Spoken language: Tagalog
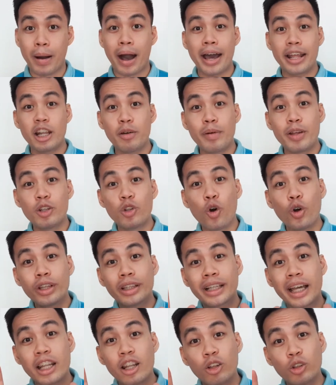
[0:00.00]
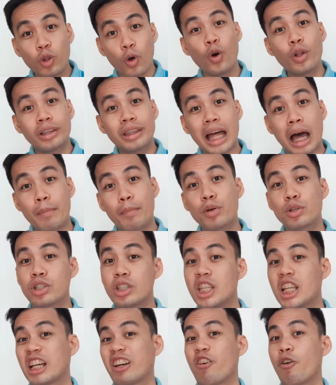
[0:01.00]
Baka naman nood ka ng nood tapos
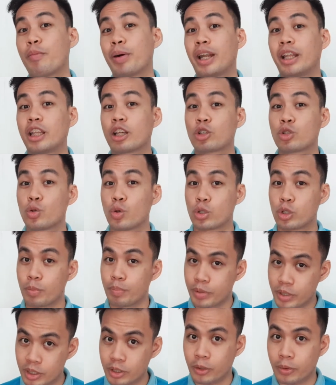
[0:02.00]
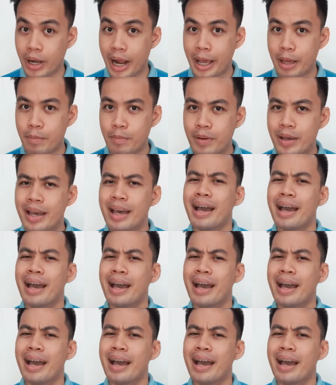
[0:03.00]
hindi ka pa pala nagsusubscribe.